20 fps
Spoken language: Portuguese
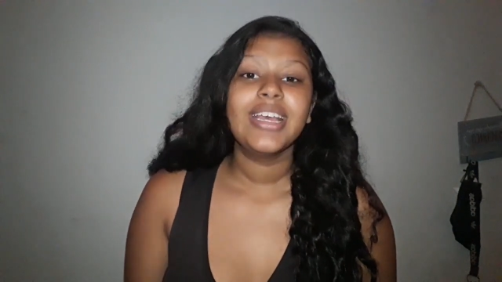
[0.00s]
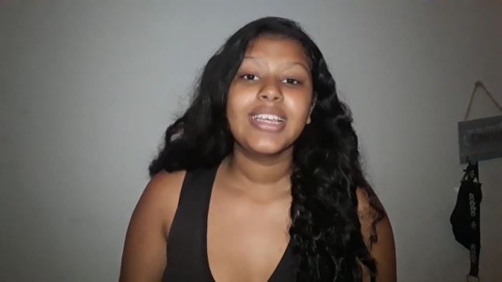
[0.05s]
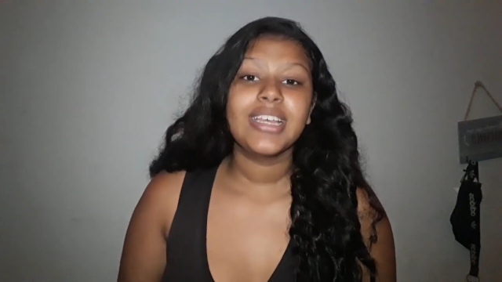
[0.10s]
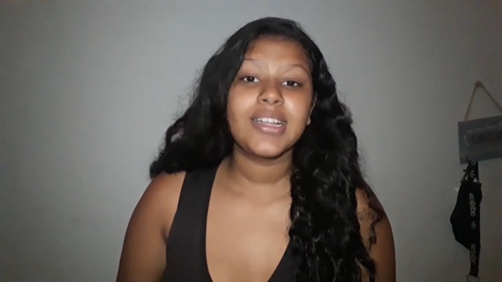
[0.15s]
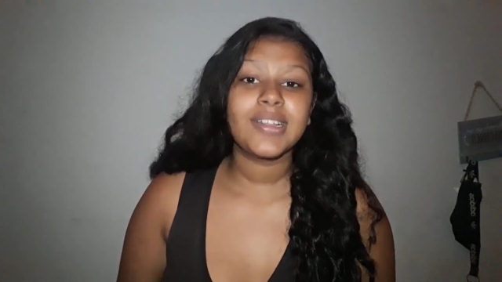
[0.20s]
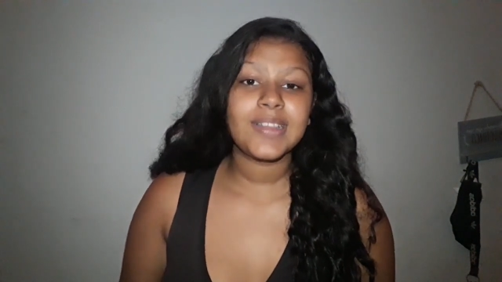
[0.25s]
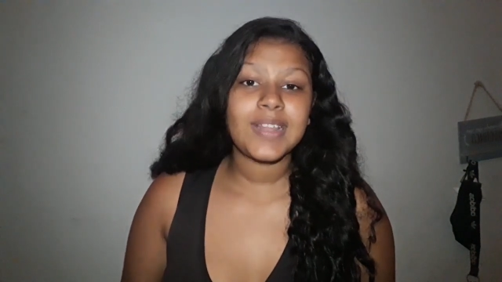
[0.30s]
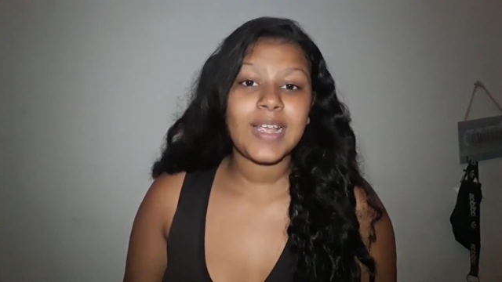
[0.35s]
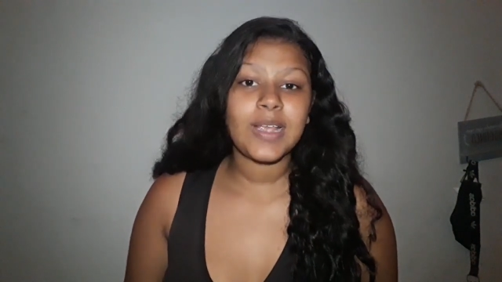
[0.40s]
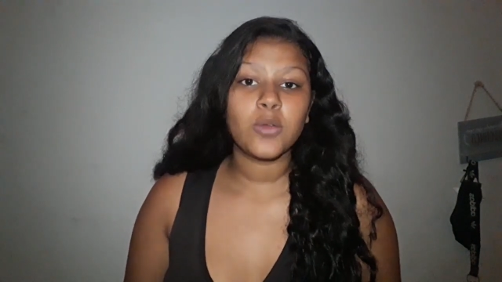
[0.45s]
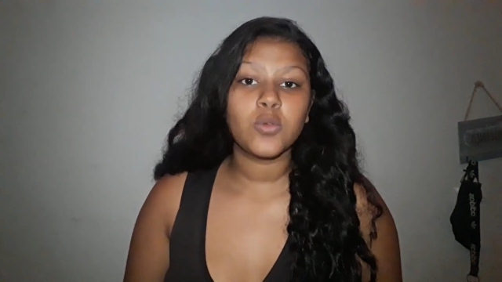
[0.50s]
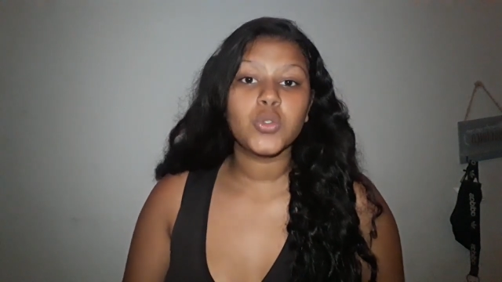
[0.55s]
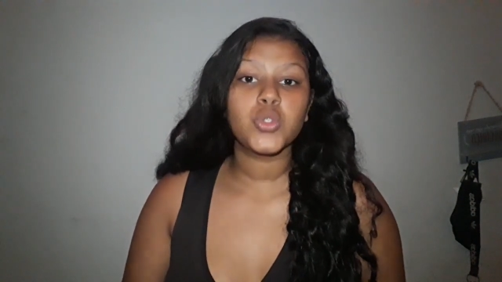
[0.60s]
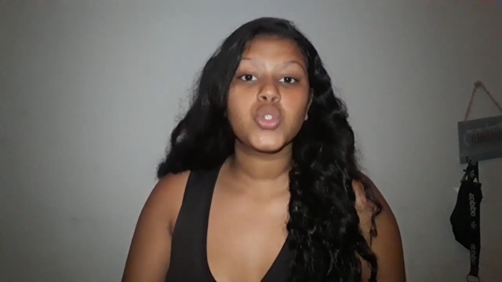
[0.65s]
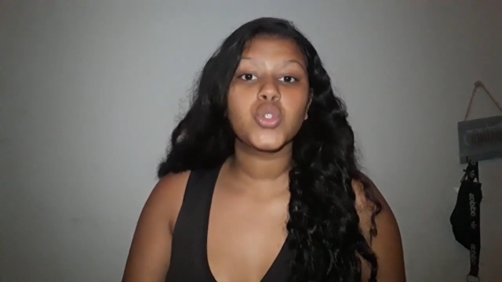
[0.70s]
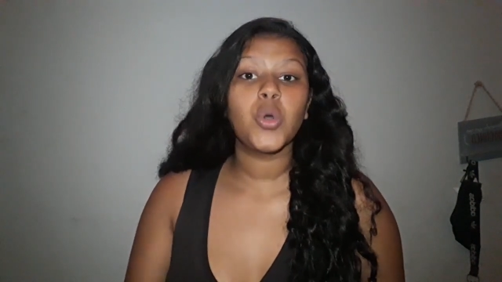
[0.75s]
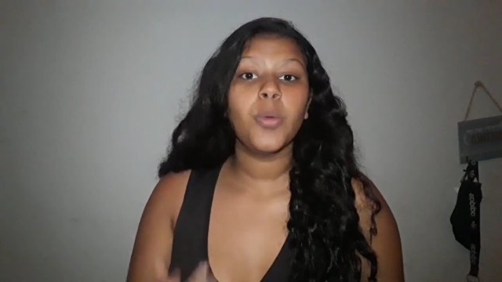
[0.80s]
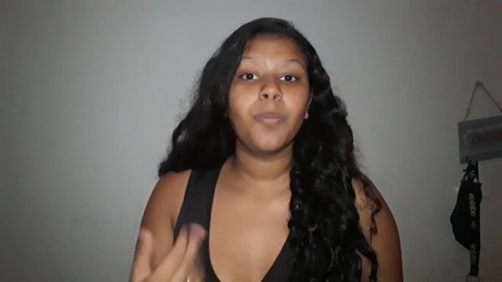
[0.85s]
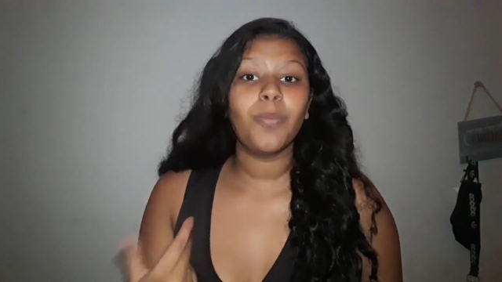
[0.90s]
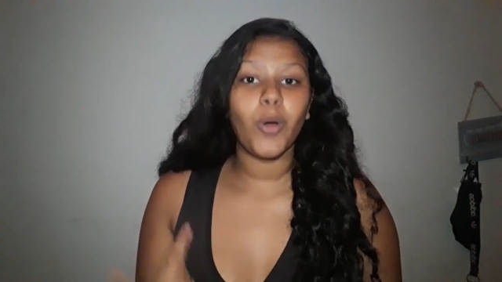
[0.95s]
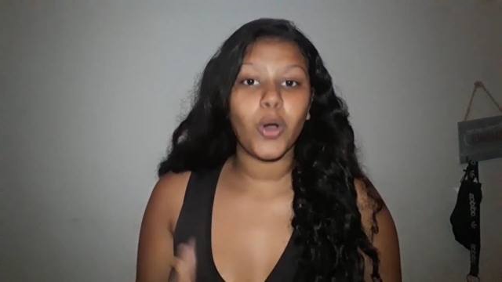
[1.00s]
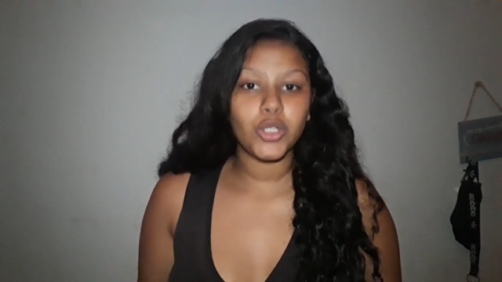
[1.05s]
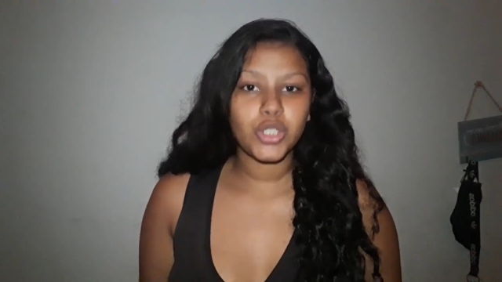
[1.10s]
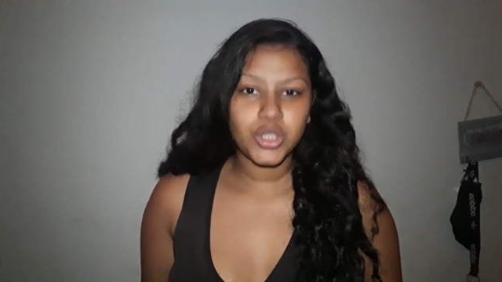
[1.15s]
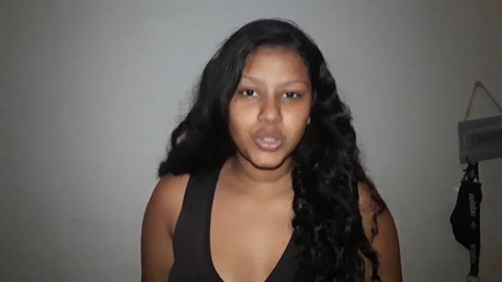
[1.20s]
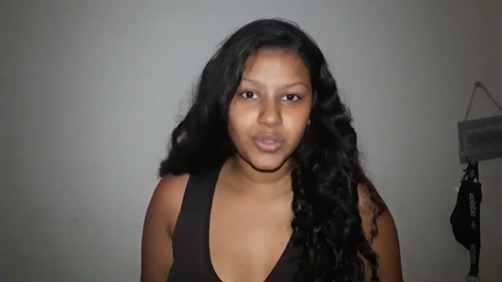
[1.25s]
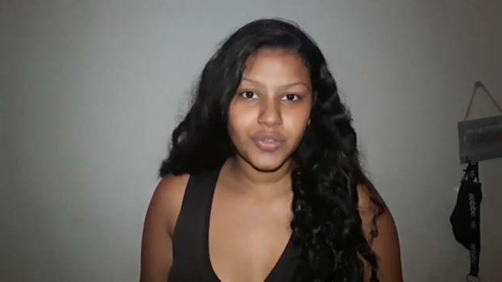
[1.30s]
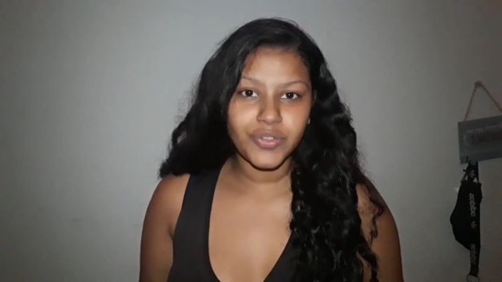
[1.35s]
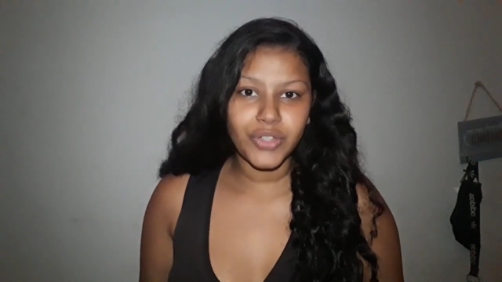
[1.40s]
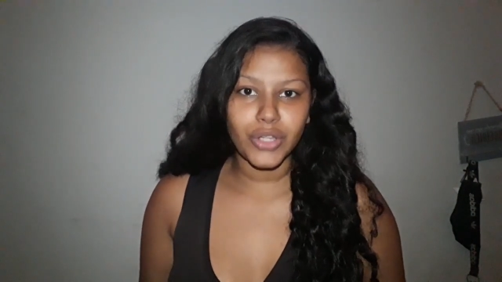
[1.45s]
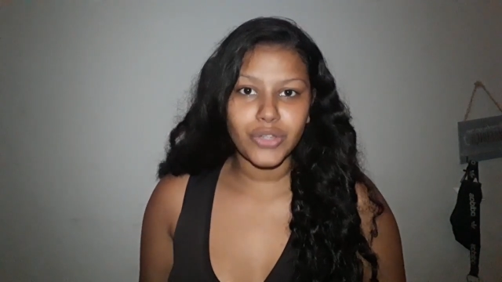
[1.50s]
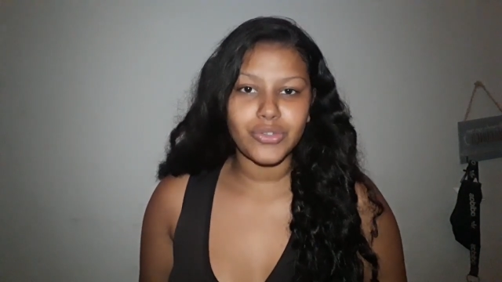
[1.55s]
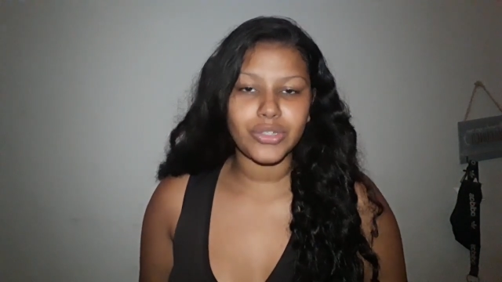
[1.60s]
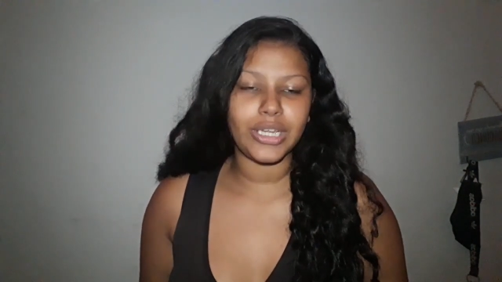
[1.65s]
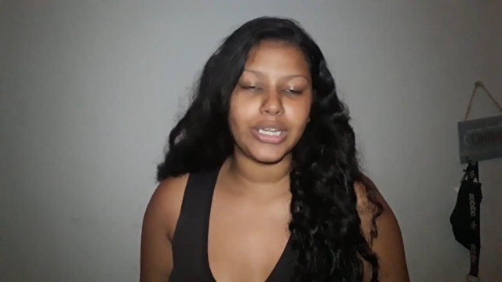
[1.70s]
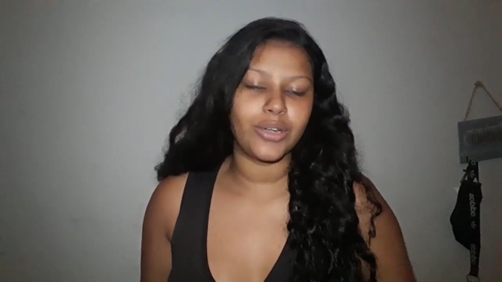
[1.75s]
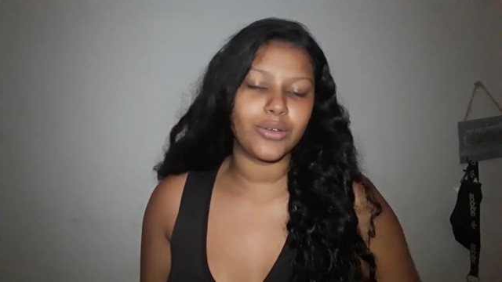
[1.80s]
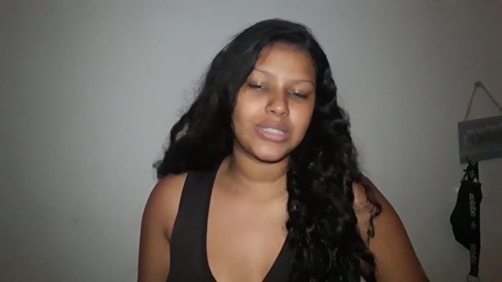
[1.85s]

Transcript: que tem um suposto vídeo, né?